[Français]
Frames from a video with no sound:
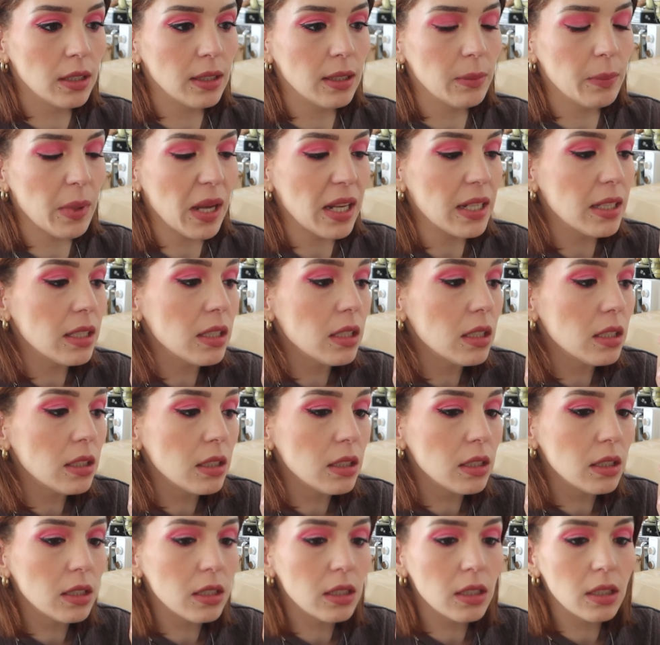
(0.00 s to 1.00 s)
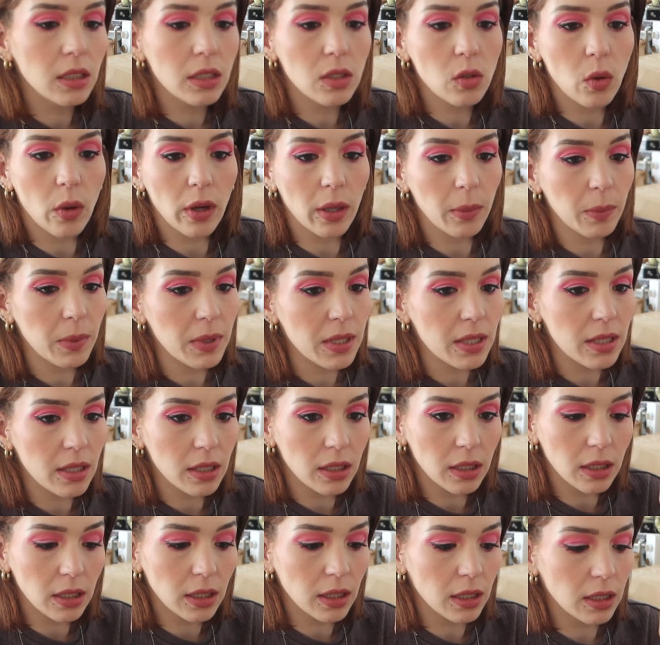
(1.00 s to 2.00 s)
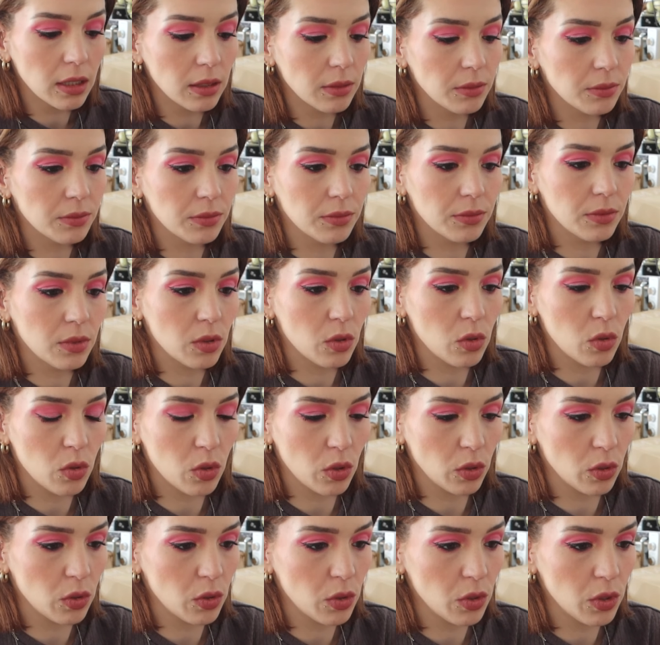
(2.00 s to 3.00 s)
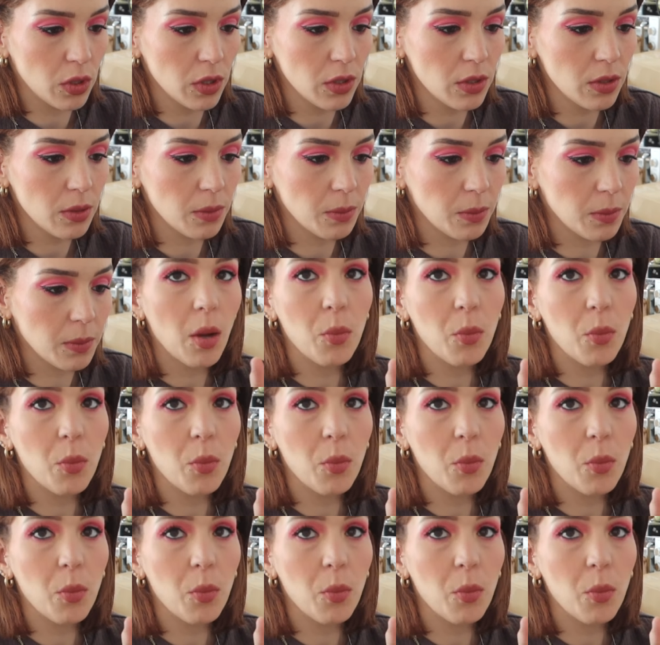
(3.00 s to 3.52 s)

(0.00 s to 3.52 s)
des panini, soirée pizza, ce genre de choses.